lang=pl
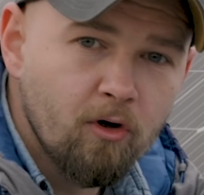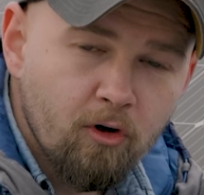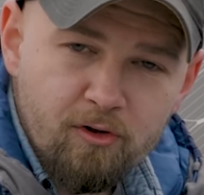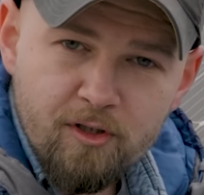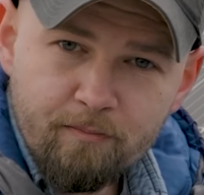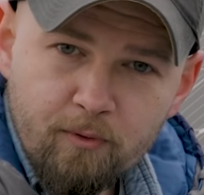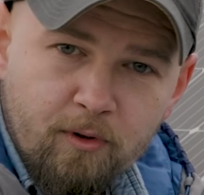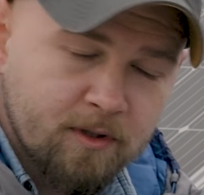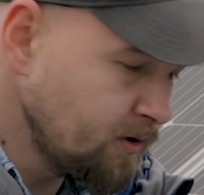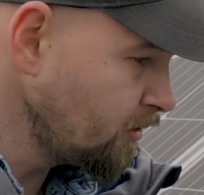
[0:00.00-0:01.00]
gorący
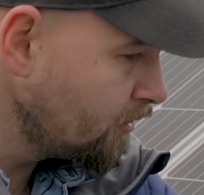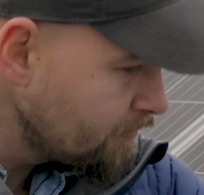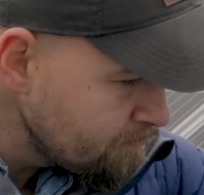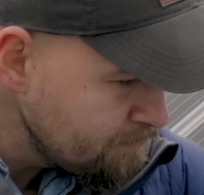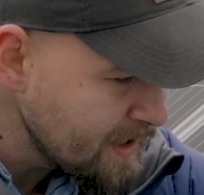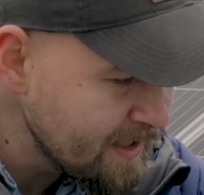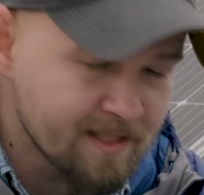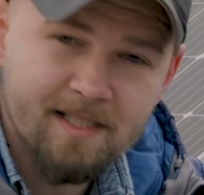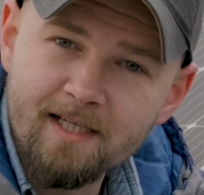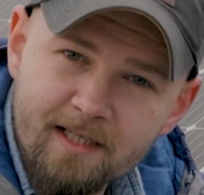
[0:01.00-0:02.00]
punkt, to
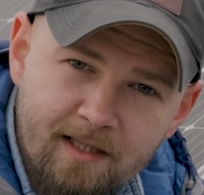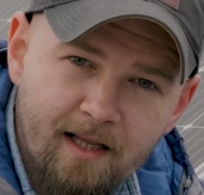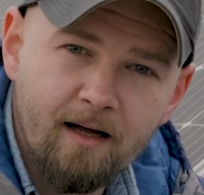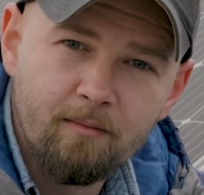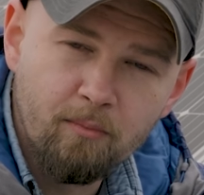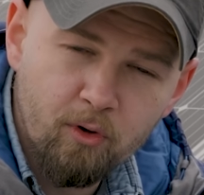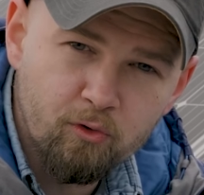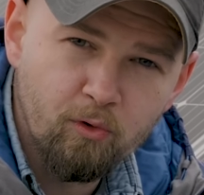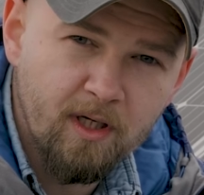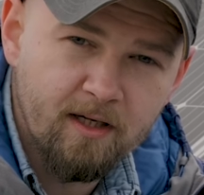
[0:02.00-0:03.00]
miejsce na
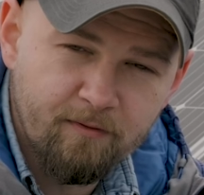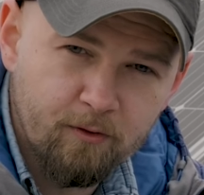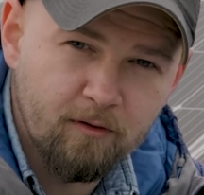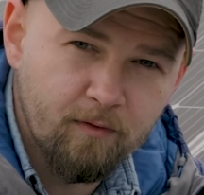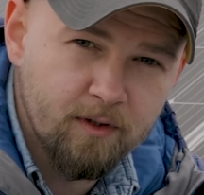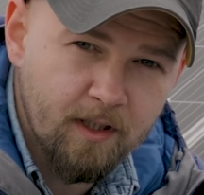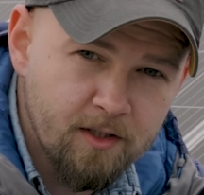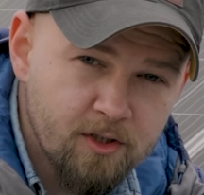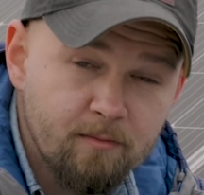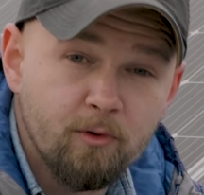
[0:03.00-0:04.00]
module
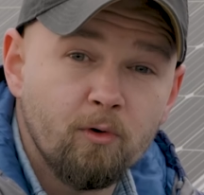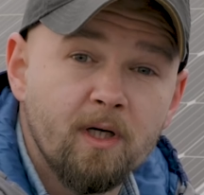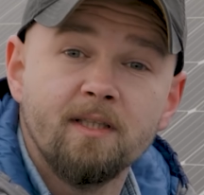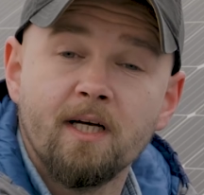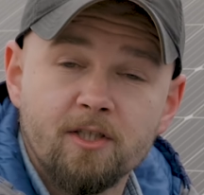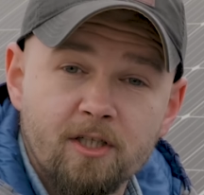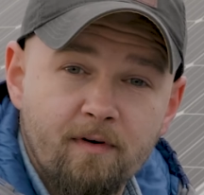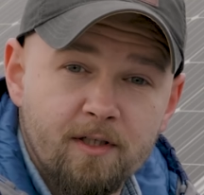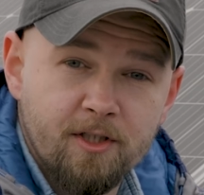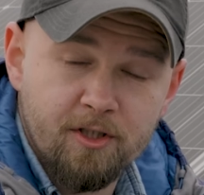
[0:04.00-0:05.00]
fotowoltaicznym, które
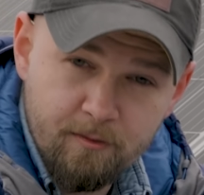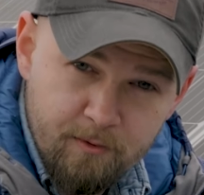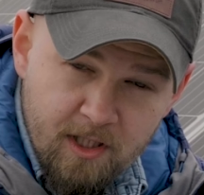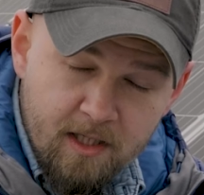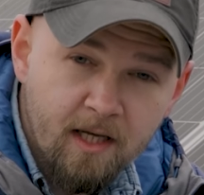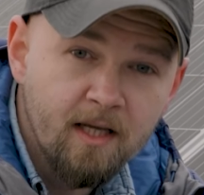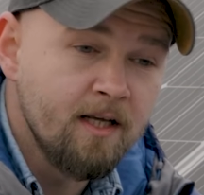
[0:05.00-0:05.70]
nagrzewa się szybciej